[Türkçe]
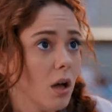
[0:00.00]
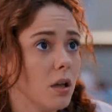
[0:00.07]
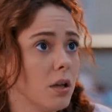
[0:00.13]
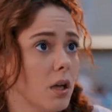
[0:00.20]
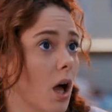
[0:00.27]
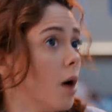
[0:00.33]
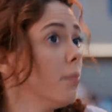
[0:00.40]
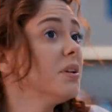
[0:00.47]

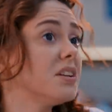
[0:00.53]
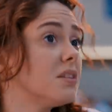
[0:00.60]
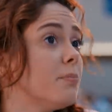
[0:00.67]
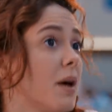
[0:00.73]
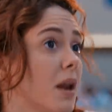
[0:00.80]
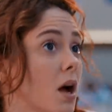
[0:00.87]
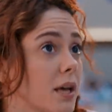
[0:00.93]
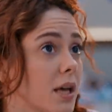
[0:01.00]
Ee, ama dedim
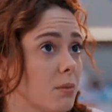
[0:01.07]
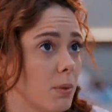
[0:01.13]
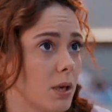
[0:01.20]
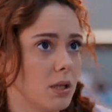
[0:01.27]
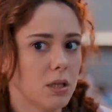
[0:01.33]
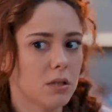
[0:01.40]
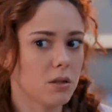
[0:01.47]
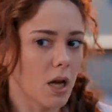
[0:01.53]
merak
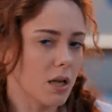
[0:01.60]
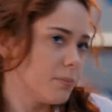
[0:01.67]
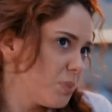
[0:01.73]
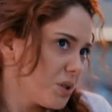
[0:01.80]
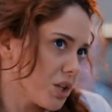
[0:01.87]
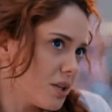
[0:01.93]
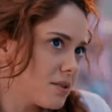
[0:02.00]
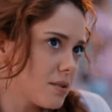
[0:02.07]
etmeyin yani
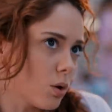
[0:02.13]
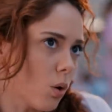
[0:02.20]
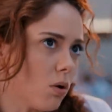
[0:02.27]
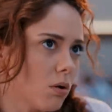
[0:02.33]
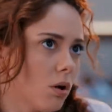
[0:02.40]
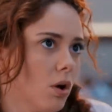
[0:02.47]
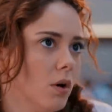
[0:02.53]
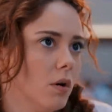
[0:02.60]
bir şeysi
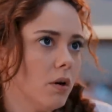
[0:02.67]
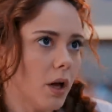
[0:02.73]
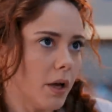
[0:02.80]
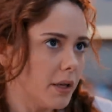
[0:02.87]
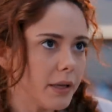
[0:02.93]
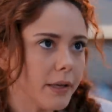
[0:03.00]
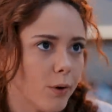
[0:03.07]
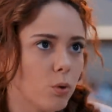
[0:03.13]
yok.
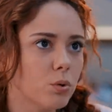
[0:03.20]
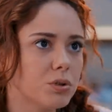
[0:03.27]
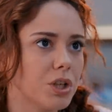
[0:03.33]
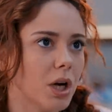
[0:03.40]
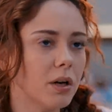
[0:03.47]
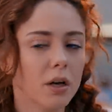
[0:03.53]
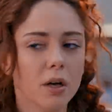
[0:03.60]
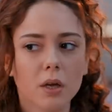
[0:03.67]
Yani iyi
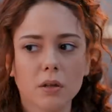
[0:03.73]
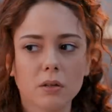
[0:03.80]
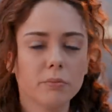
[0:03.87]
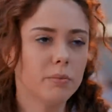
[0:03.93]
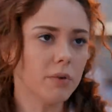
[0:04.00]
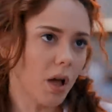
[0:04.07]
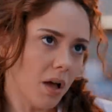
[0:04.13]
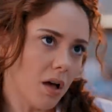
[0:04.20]
olacak.
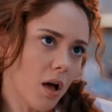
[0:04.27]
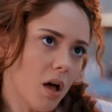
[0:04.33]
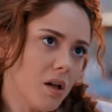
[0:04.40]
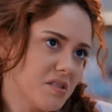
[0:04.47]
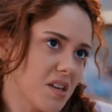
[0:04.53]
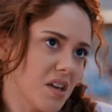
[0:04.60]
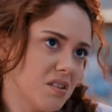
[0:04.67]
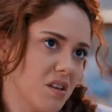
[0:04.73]

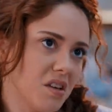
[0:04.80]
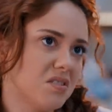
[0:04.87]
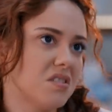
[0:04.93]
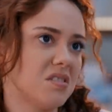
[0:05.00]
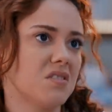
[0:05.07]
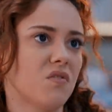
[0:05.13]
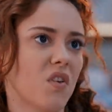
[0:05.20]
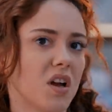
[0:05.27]
Hastanın
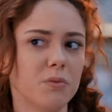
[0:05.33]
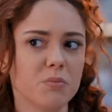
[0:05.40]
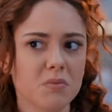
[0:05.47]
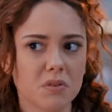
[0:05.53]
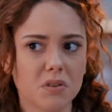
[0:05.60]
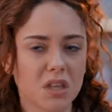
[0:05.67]
adresini verdim.